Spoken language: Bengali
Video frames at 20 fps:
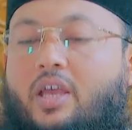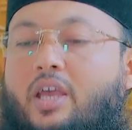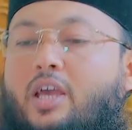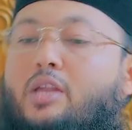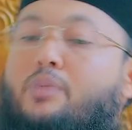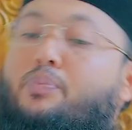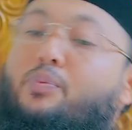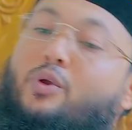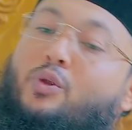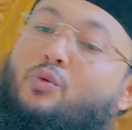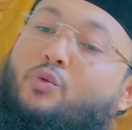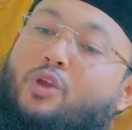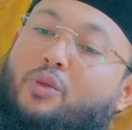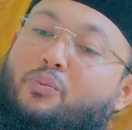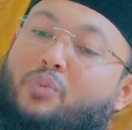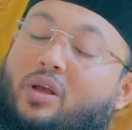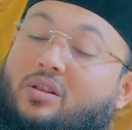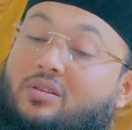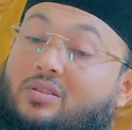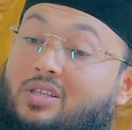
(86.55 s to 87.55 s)
এরপর ওই
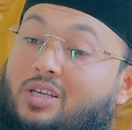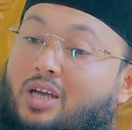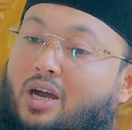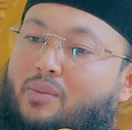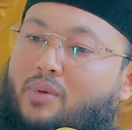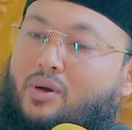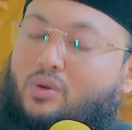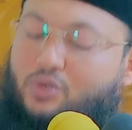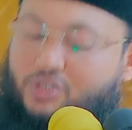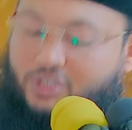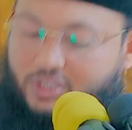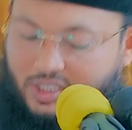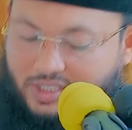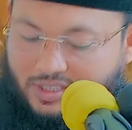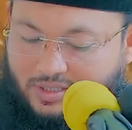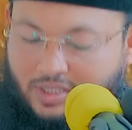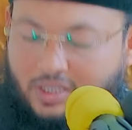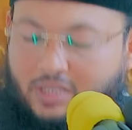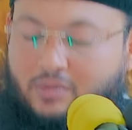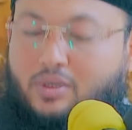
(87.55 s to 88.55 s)
ব্যক্তি আবারও
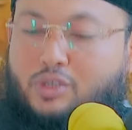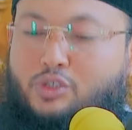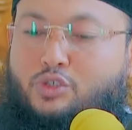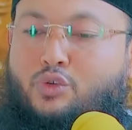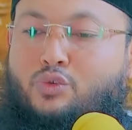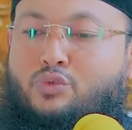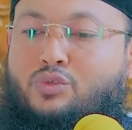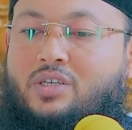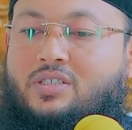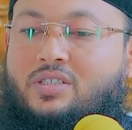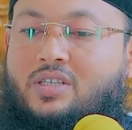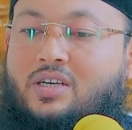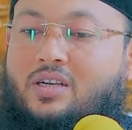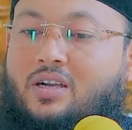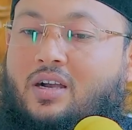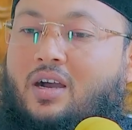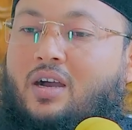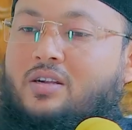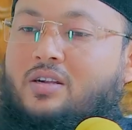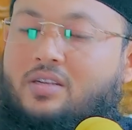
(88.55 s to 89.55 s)
সেজদা দেওয়ার জন্য একটা
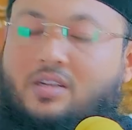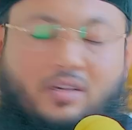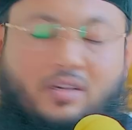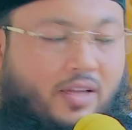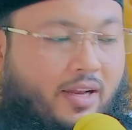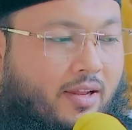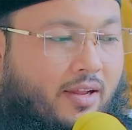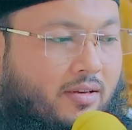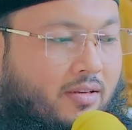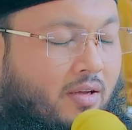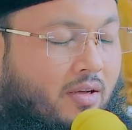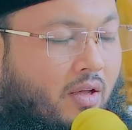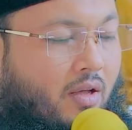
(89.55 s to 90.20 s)
কাঠ নিলেন